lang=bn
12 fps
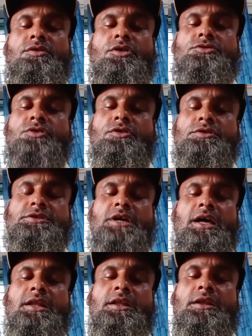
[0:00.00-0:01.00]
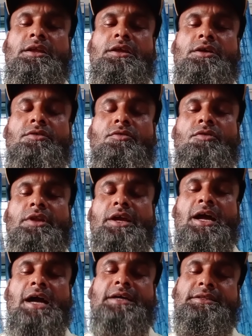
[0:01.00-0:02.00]
অধ্যক্ষ স্যার অনেক
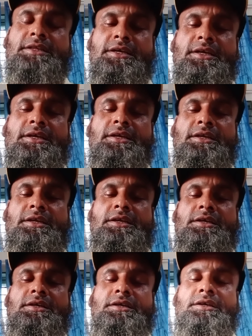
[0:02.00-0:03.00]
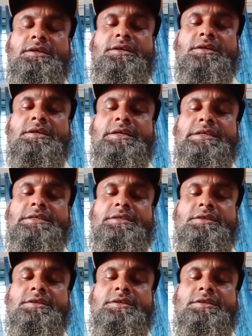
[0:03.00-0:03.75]
আগে থেকেই এই